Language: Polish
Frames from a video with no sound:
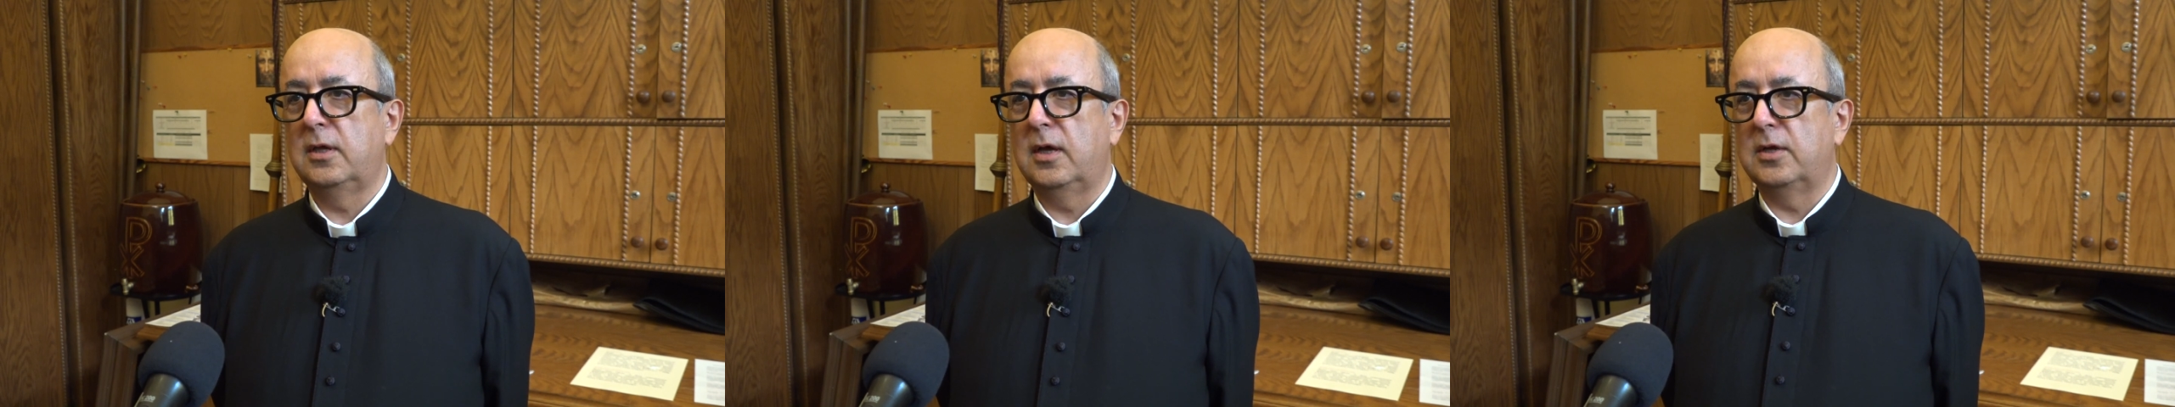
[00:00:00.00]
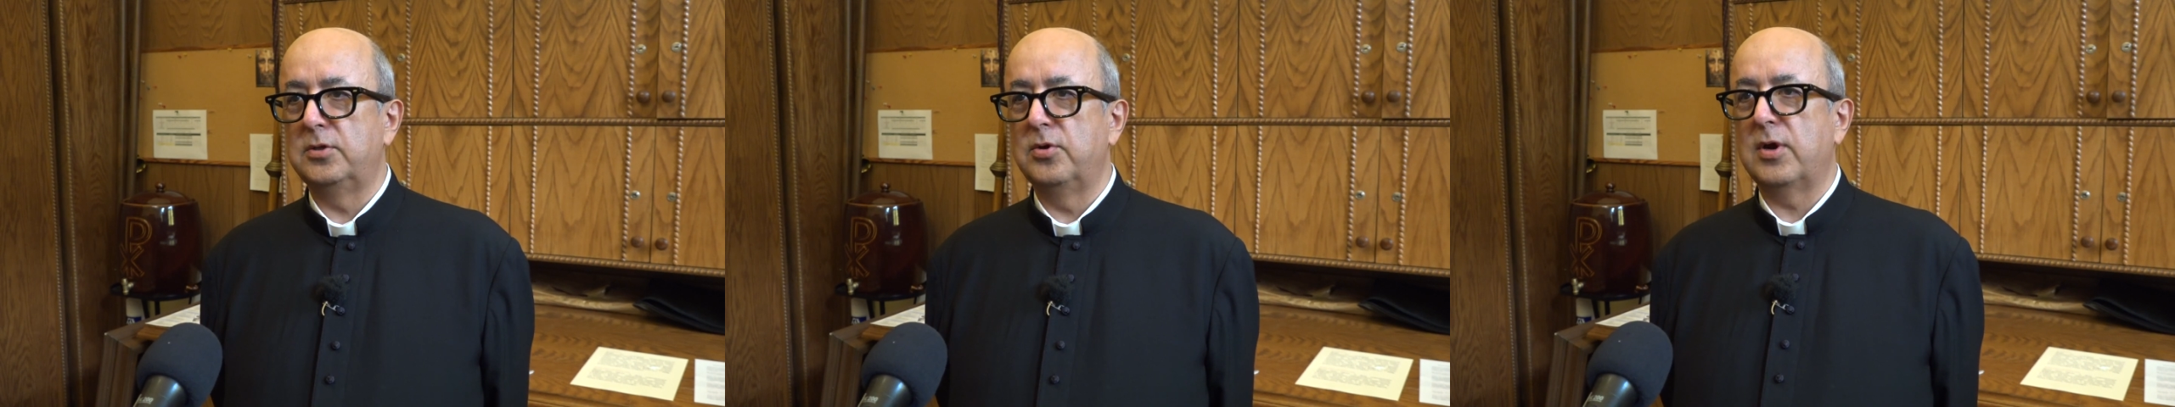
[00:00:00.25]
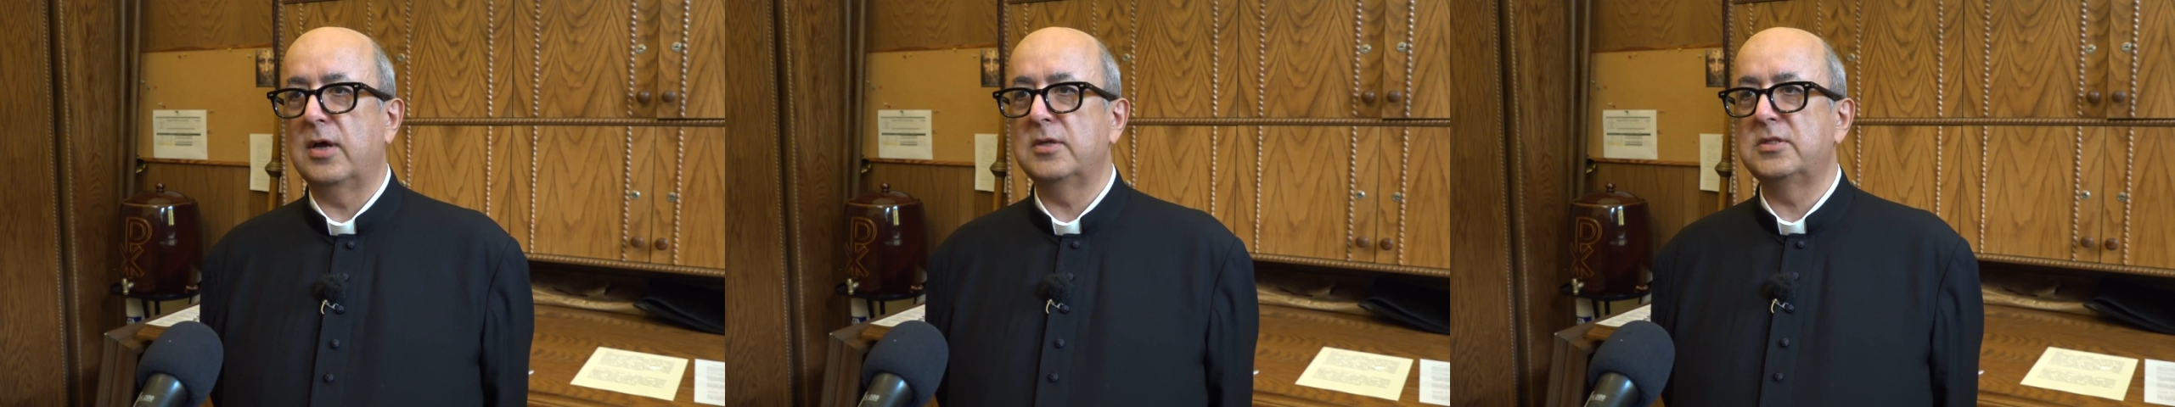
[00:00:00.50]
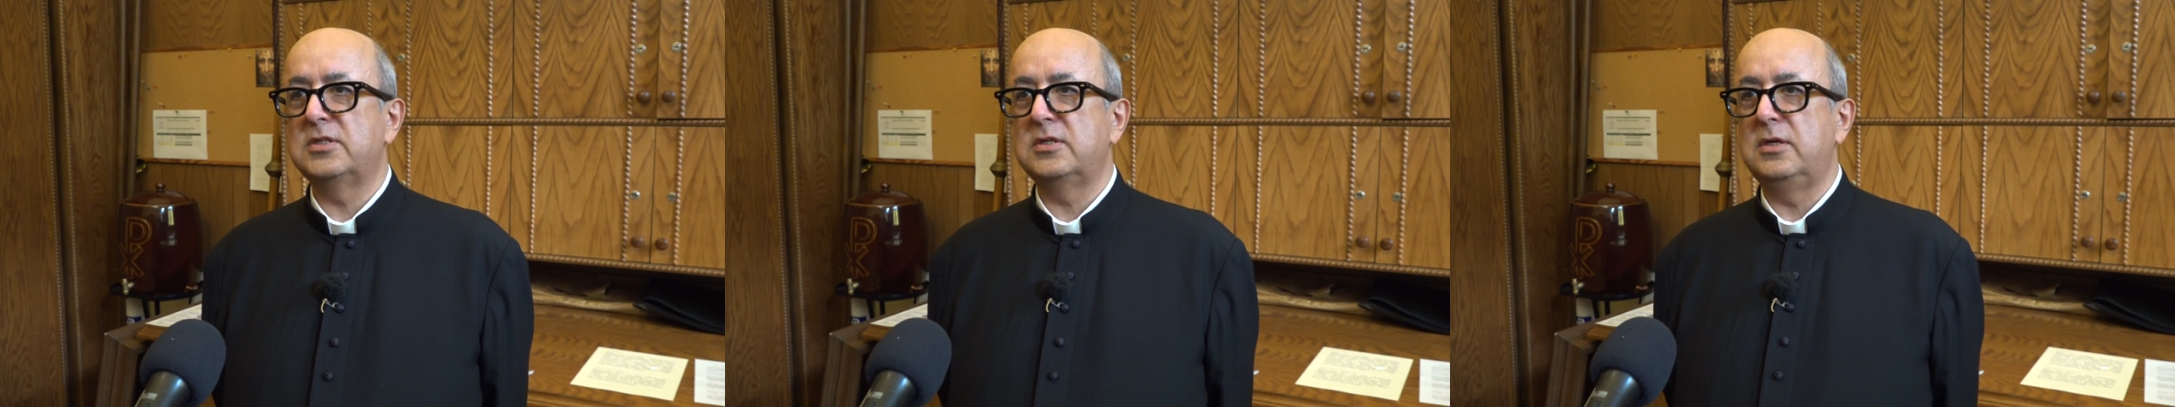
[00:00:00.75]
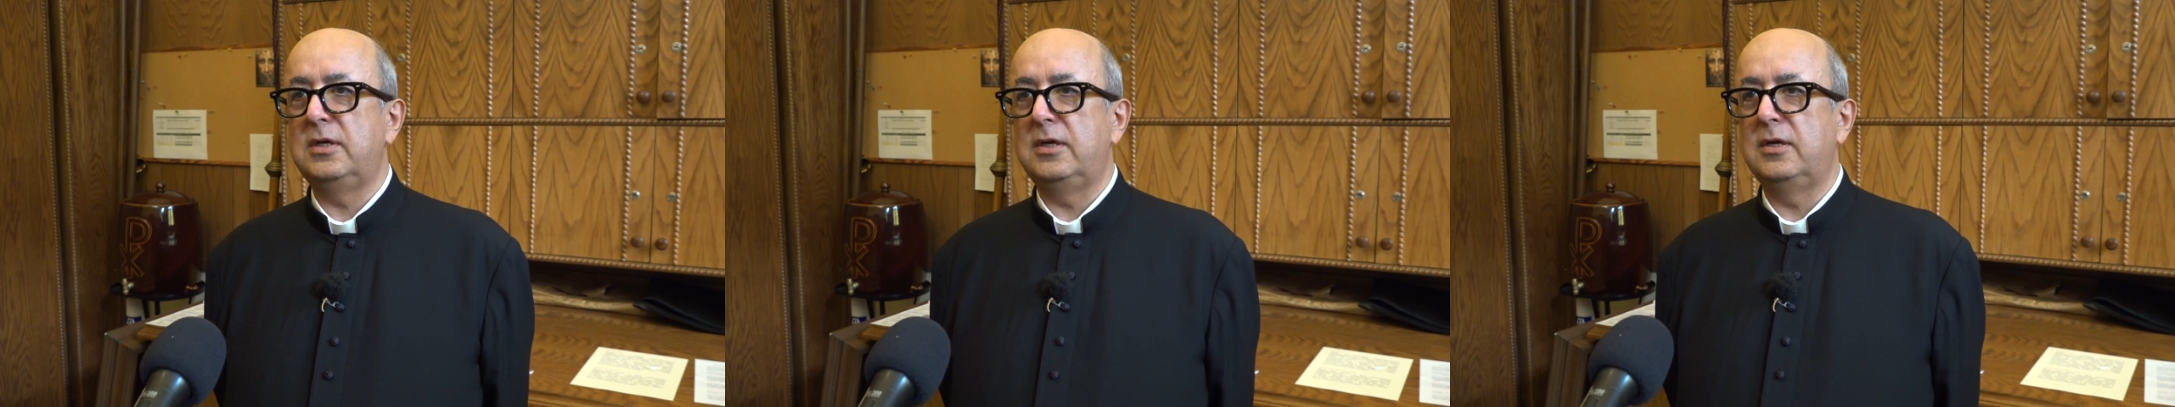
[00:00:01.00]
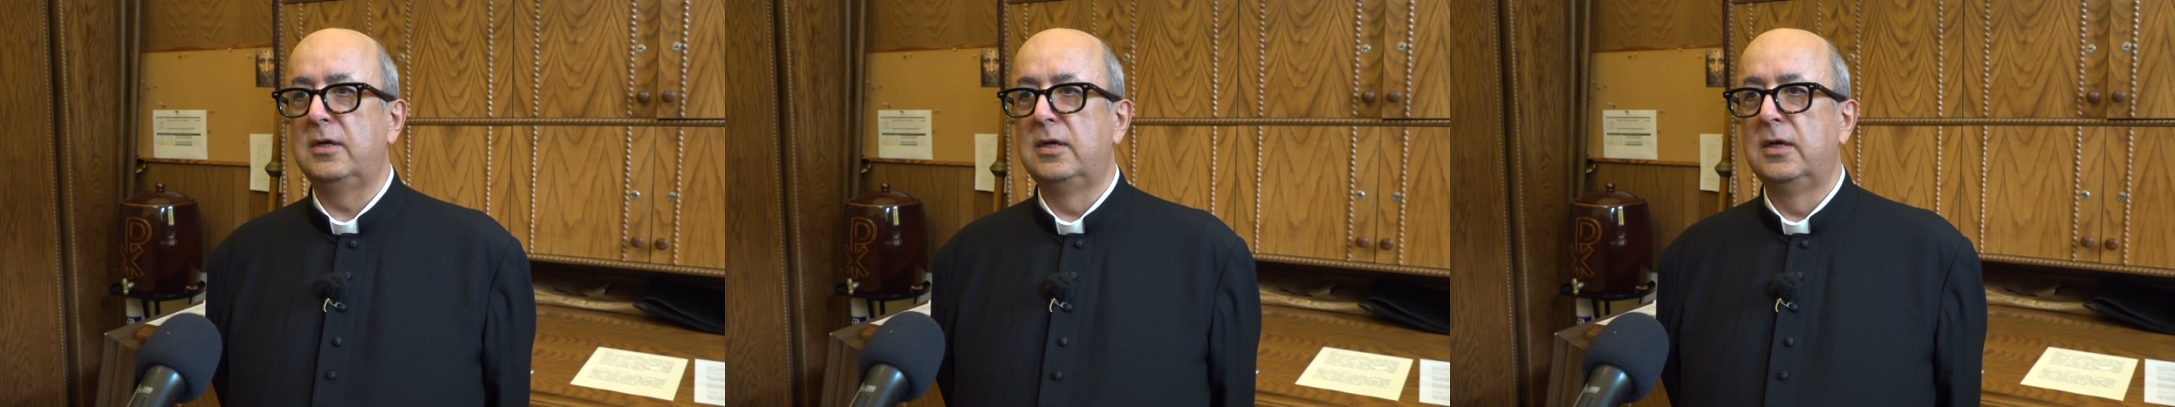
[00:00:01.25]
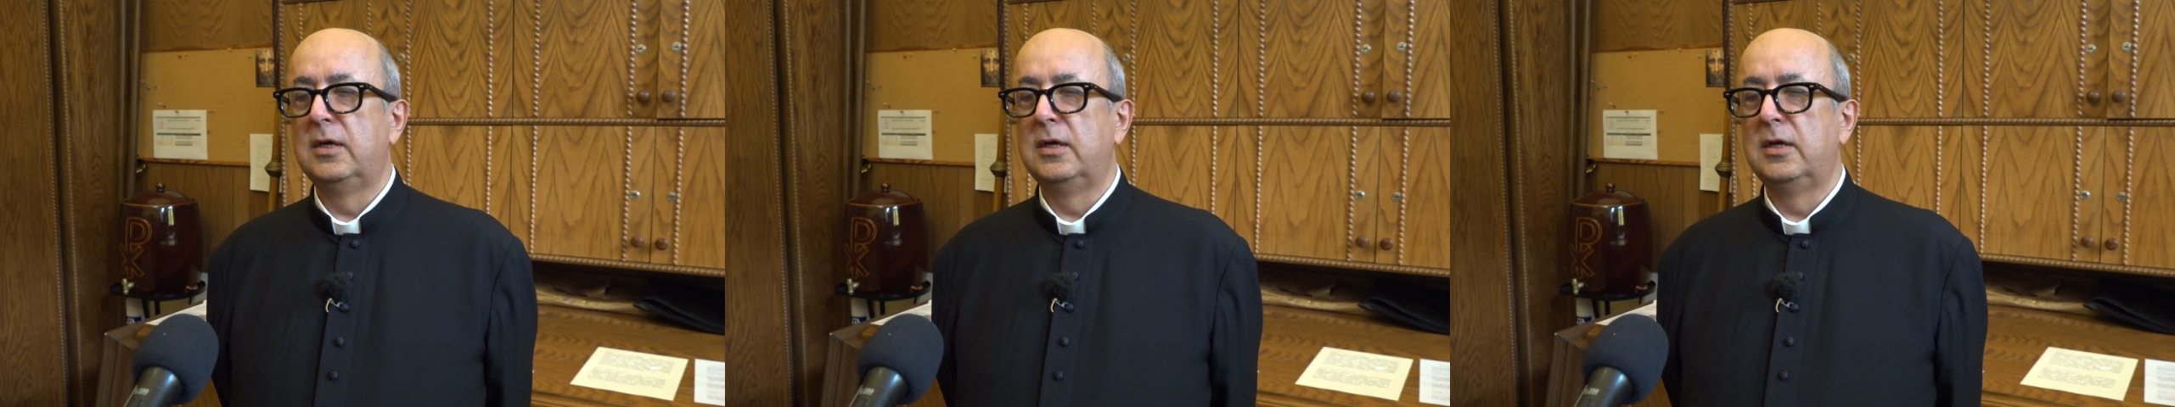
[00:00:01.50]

adoracji